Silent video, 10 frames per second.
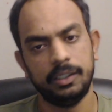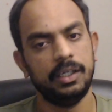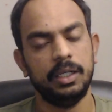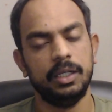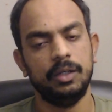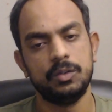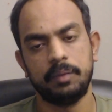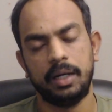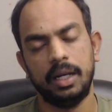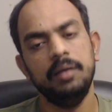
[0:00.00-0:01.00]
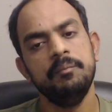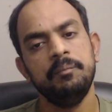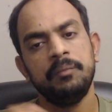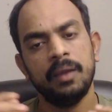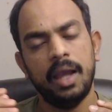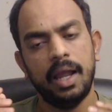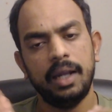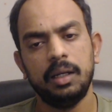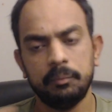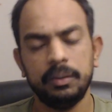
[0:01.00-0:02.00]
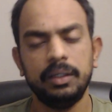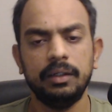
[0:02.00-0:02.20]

நீங்கள் யூஸ் பண்ணலாம் அண்ட் நம்ம